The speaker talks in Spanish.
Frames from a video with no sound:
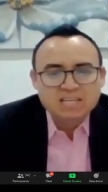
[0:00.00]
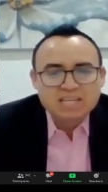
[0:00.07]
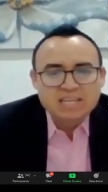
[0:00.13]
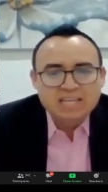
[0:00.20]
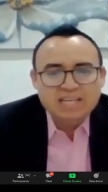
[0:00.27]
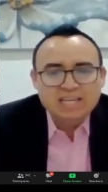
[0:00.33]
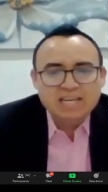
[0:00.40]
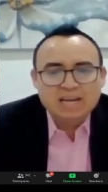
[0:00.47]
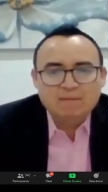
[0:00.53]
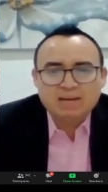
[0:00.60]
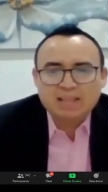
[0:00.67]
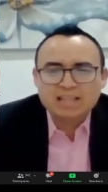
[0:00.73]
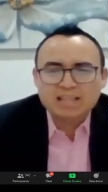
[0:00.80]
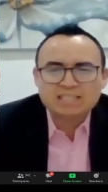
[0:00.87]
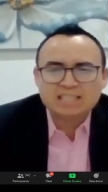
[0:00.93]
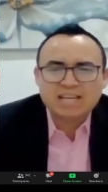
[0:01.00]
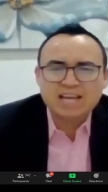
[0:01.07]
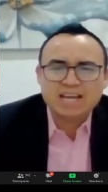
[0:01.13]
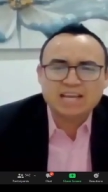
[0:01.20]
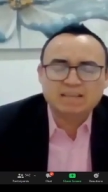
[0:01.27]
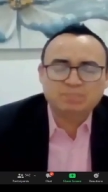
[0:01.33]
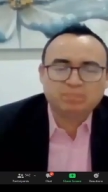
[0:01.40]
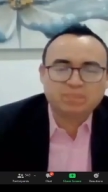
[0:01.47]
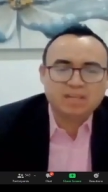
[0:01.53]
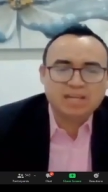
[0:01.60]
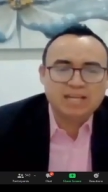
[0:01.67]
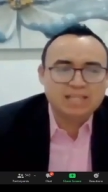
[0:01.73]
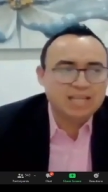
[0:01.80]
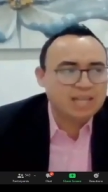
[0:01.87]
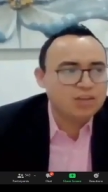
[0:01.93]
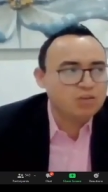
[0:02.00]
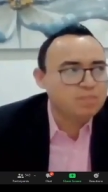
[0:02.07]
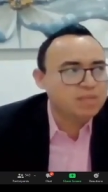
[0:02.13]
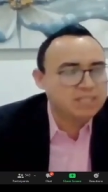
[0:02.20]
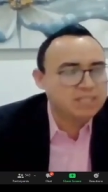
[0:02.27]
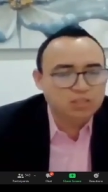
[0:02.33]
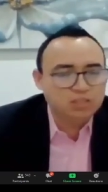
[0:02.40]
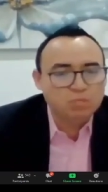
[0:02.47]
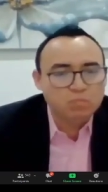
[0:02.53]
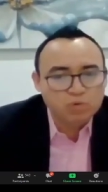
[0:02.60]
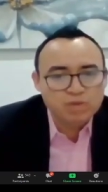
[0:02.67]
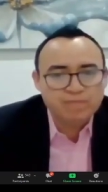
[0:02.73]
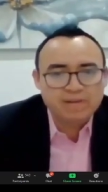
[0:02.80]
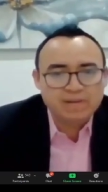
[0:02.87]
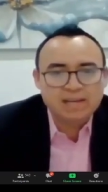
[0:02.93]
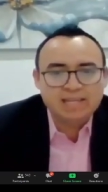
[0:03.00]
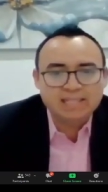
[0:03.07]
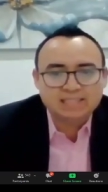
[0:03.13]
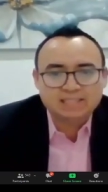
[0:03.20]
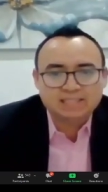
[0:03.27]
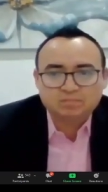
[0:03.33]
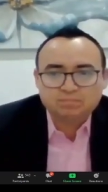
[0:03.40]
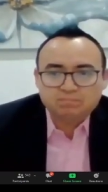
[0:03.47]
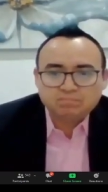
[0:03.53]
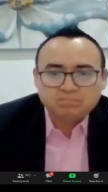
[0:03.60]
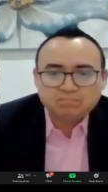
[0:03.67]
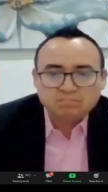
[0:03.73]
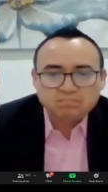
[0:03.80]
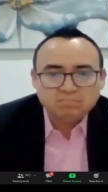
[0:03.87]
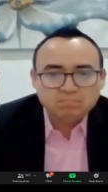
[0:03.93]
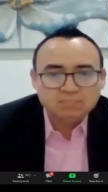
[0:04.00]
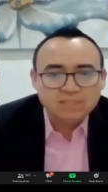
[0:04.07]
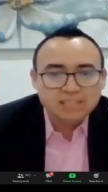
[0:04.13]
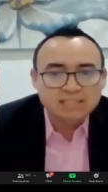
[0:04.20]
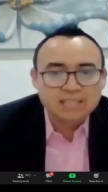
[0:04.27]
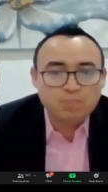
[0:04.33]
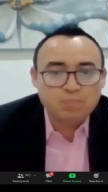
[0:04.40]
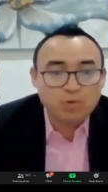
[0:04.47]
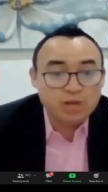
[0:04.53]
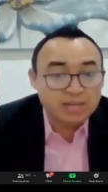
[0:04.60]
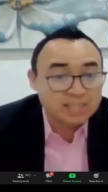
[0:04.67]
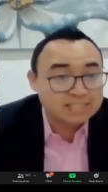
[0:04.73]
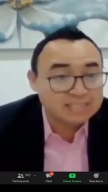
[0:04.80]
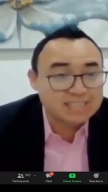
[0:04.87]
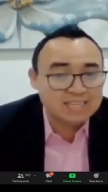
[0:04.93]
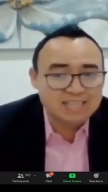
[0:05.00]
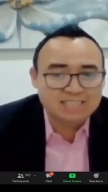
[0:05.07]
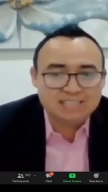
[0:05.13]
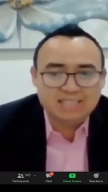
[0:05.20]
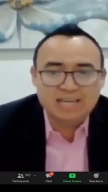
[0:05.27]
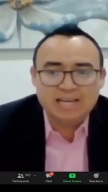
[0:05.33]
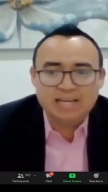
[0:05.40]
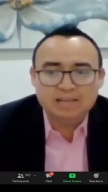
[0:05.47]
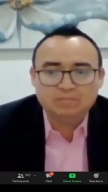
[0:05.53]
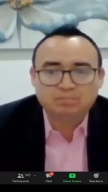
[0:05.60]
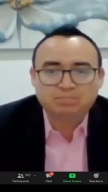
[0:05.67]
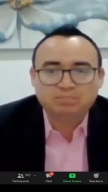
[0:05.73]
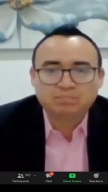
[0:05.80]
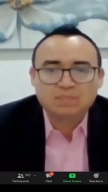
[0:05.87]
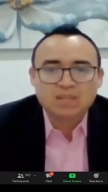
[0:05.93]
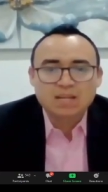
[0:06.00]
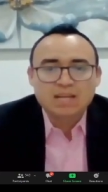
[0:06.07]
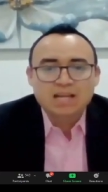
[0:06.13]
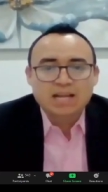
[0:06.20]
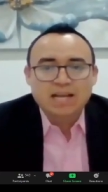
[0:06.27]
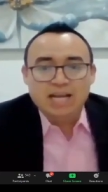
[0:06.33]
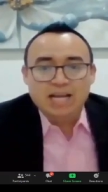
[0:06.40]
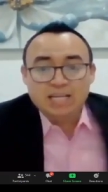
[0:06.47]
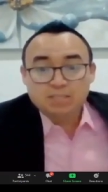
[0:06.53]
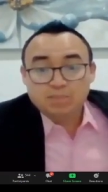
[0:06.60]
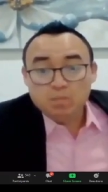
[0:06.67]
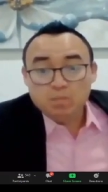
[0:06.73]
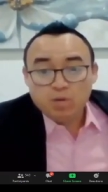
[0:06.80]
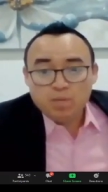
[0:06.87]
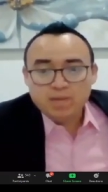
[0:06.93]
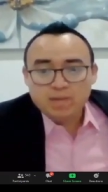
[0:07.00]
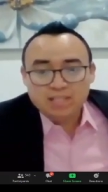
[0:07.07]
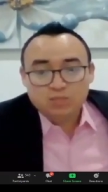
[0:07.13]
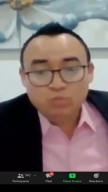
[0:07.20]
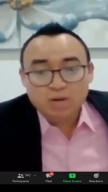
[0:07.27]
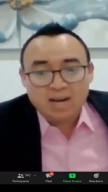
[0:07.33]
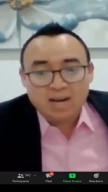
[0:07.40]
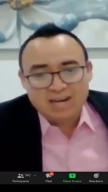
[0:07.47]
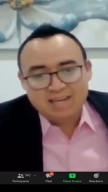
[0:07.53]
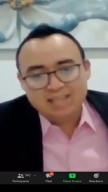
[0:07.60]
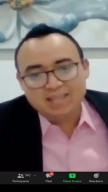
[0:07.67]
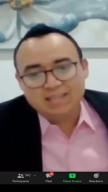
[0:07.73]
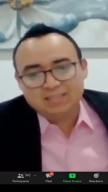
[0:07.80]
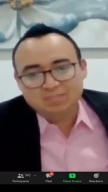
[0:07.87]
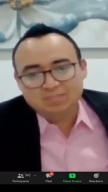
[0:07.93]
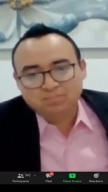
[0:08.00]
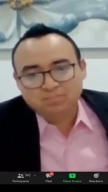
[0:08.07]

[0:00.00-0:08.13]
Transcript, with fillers: Y la verdad es que el día de hoy me siento muy feliz de poder decirles que Expermomen es una realidad.